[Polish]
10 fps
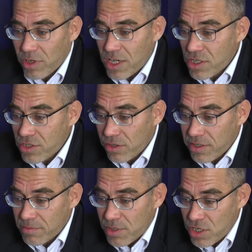druga rzecz to
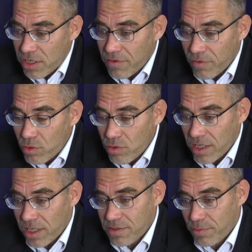jest myślenie w
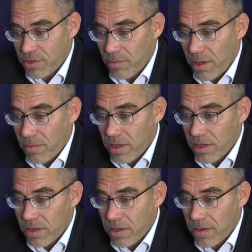ogóle nad sposobem,
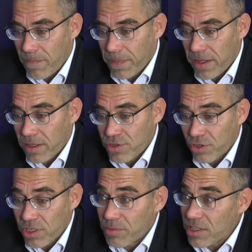
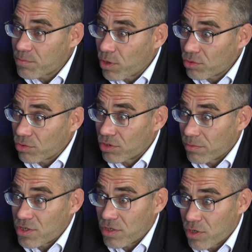środkiem transportu,
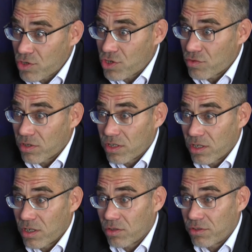który będzie łączył
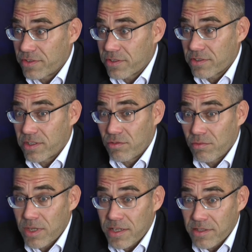lotnisko z
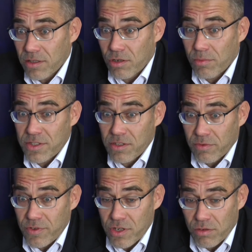centrum miasta. No,
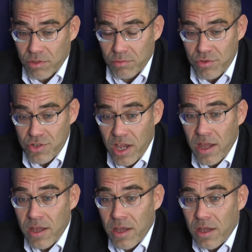obecnie mówi się o autobusie.